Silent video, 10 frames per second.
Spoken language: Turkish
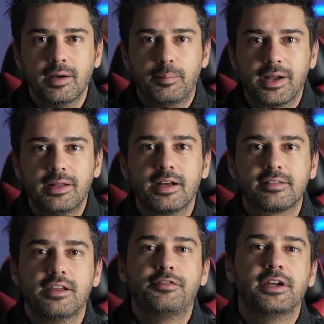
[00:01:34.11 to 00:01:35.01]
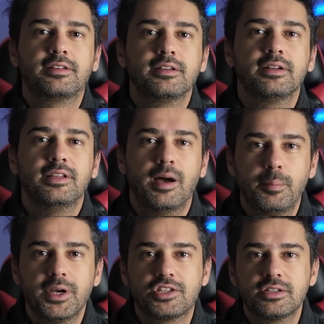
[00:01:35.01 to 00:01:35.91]
Paralaks efekti
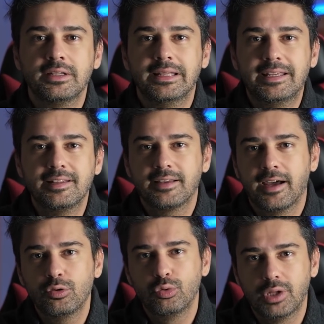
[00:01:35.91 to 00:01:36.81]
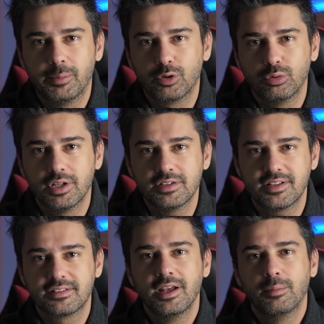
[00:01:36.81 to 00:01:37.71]
yapmak için iki tane uygulama kullanacağız.